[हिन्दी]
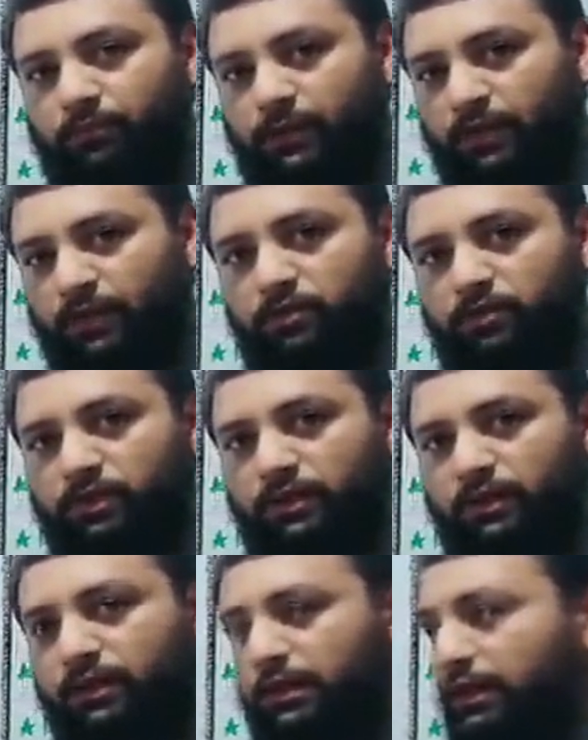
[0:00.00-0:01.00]
सारा हो
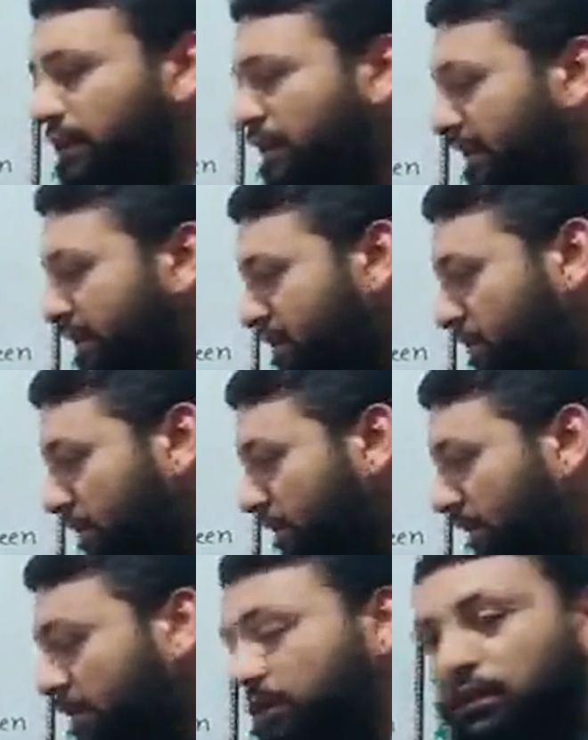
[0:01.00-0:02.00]
जाएगा लेकिन कैसे
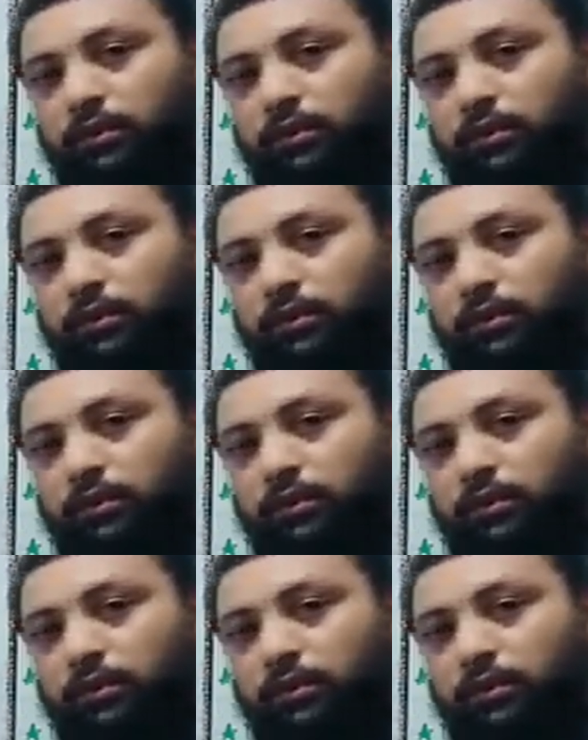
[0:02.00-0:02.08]
होगा